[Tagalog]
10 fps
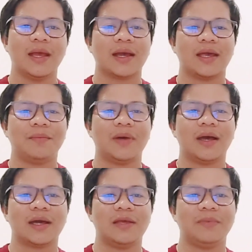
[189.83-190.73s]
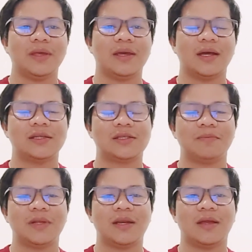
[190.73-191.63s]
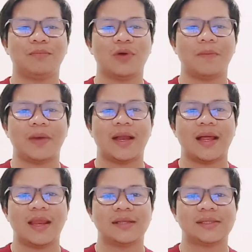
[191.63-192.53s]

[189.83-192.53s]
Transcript: Kaya mga kaibigan, simple lang po ang paalala